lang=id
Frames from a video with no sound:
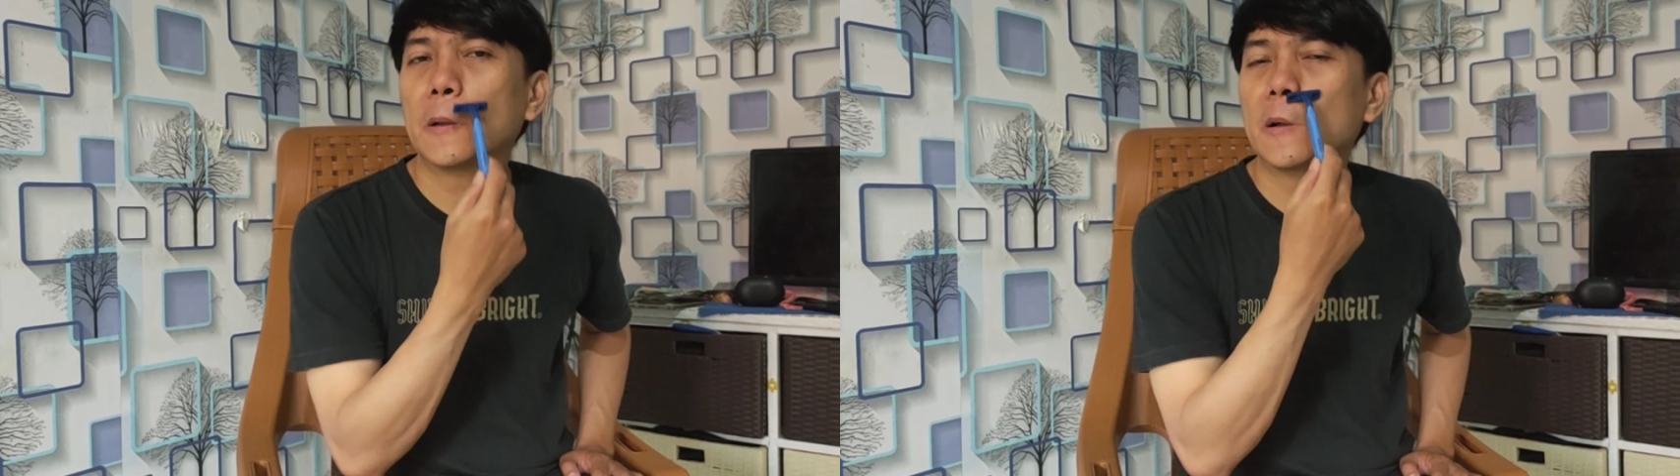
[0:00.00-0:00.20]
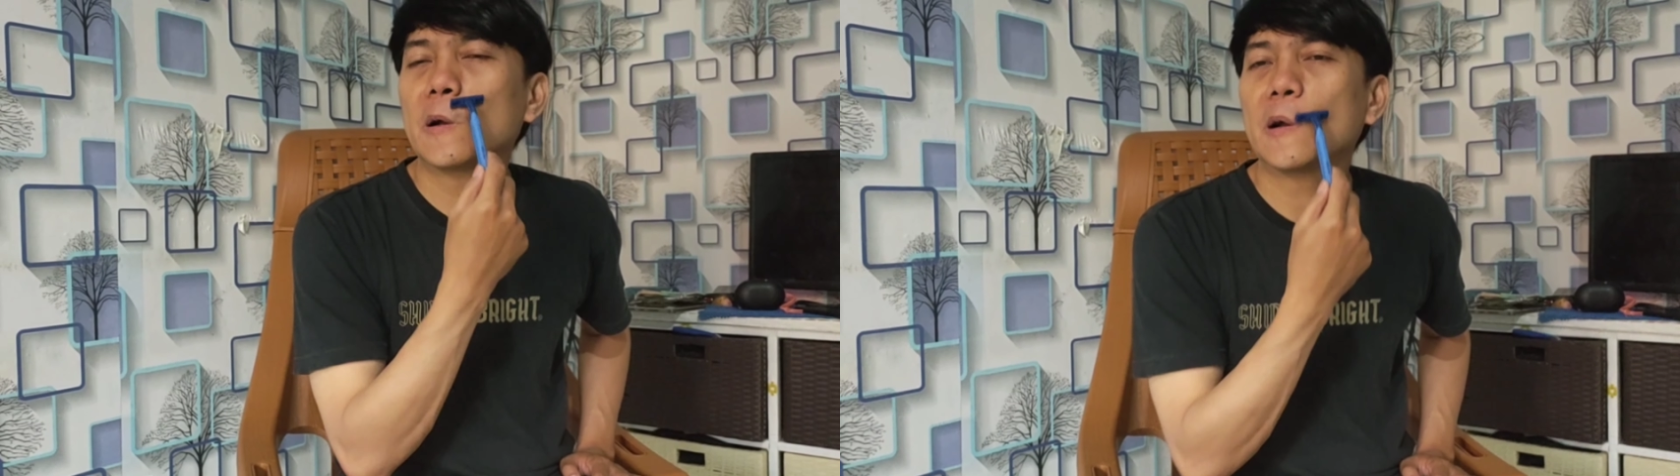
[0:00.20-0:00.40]

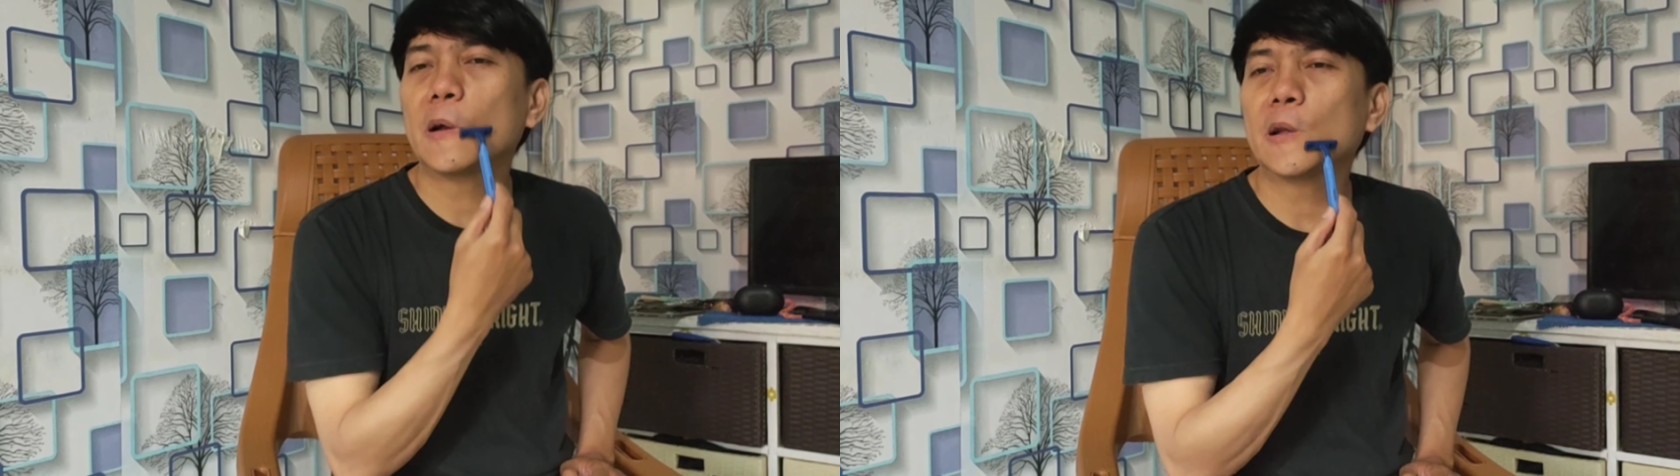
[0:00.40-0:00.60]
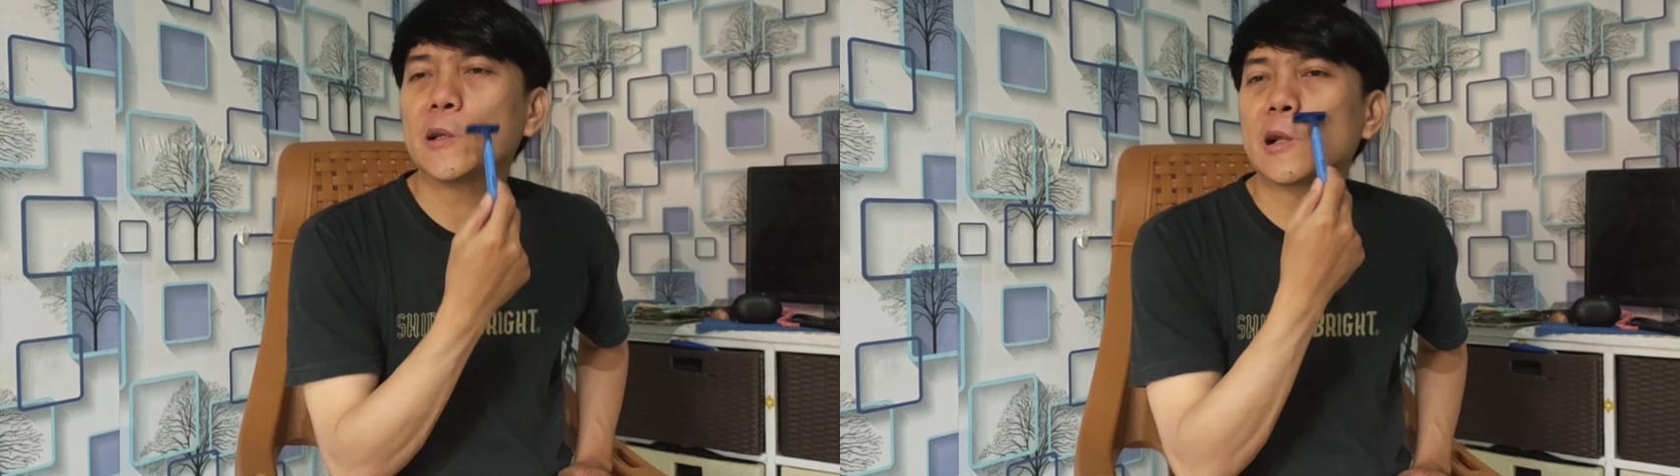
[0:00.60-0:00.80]

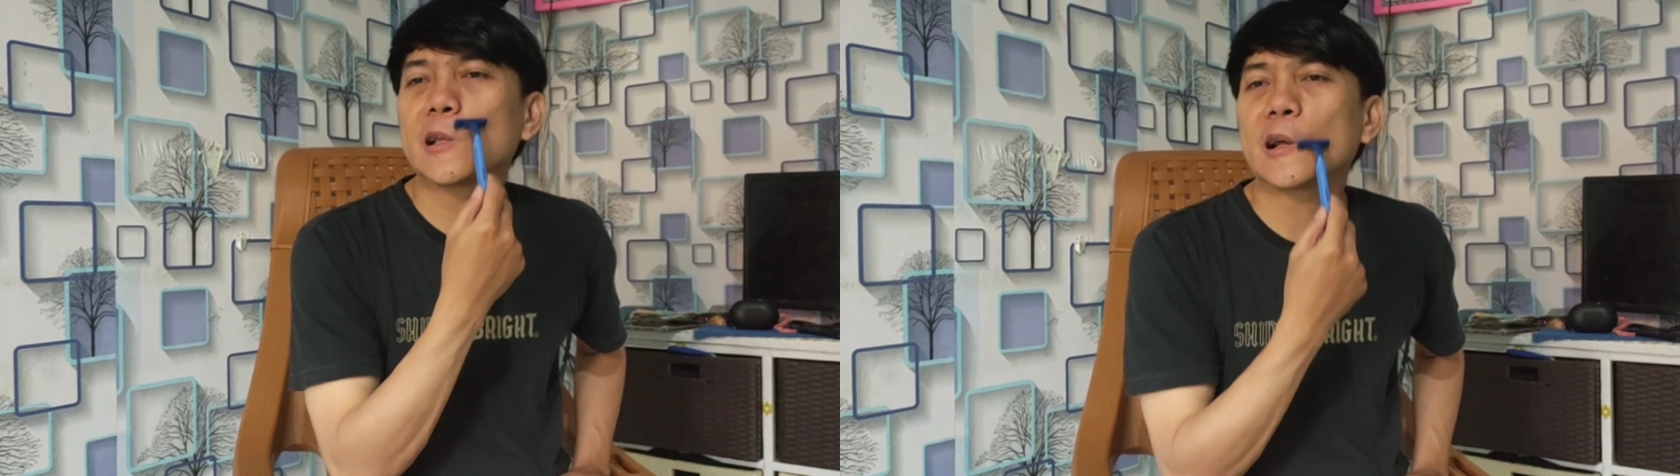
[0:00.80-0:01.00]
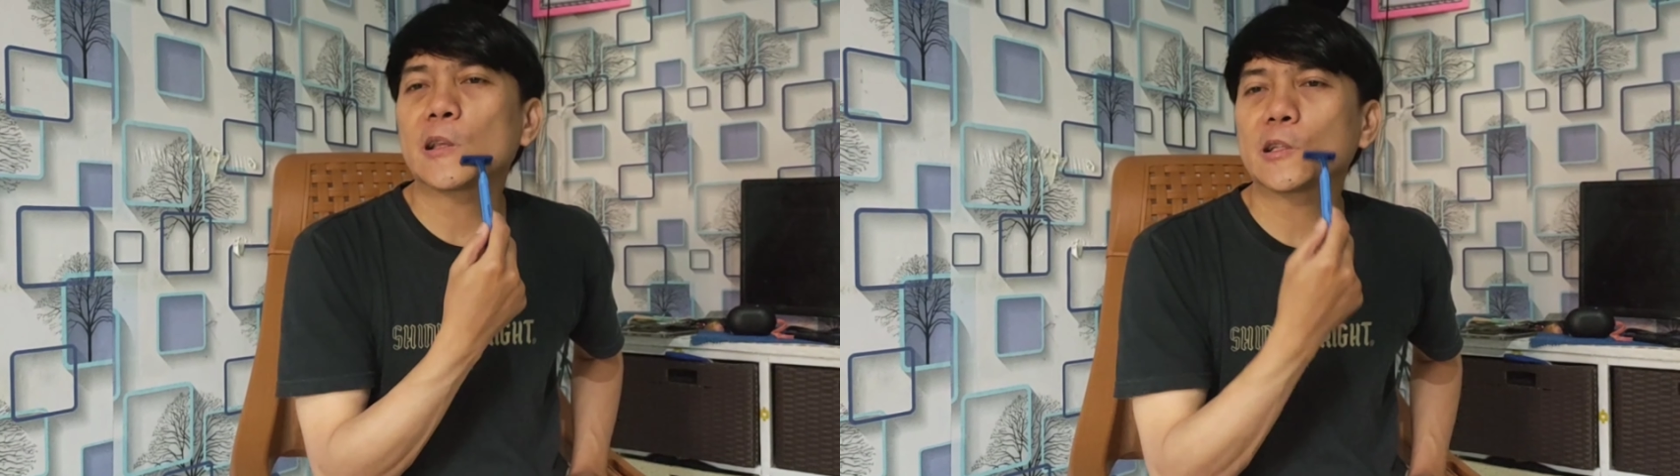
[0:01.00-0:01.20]
Nah, ini
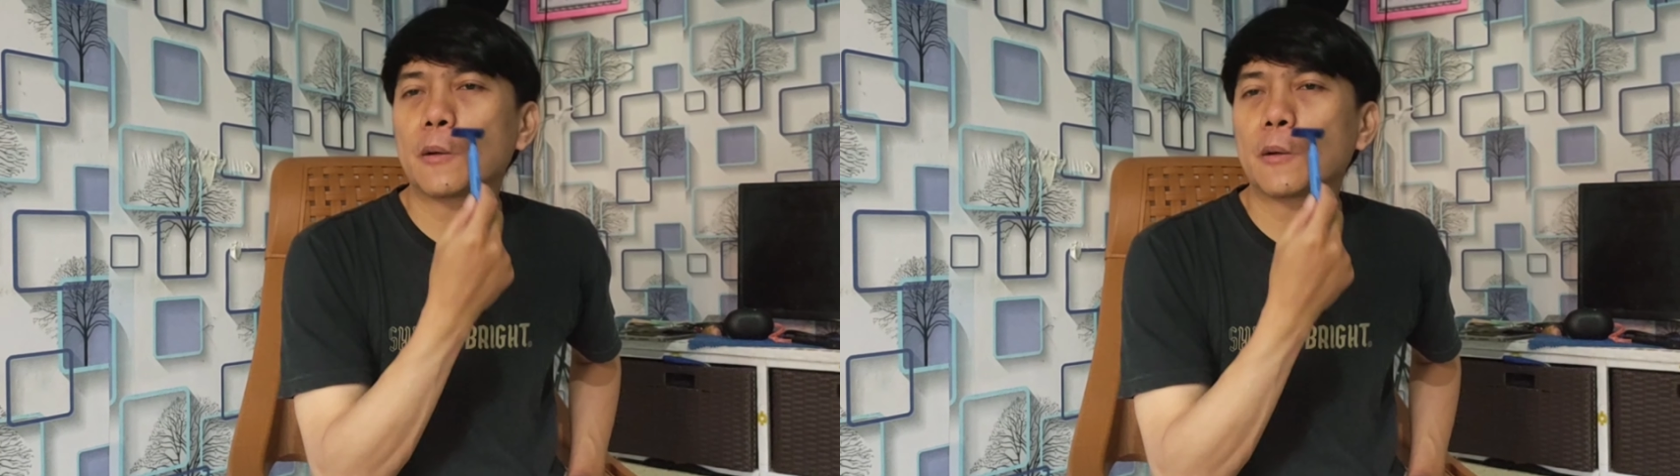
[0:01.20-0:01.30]
dari atas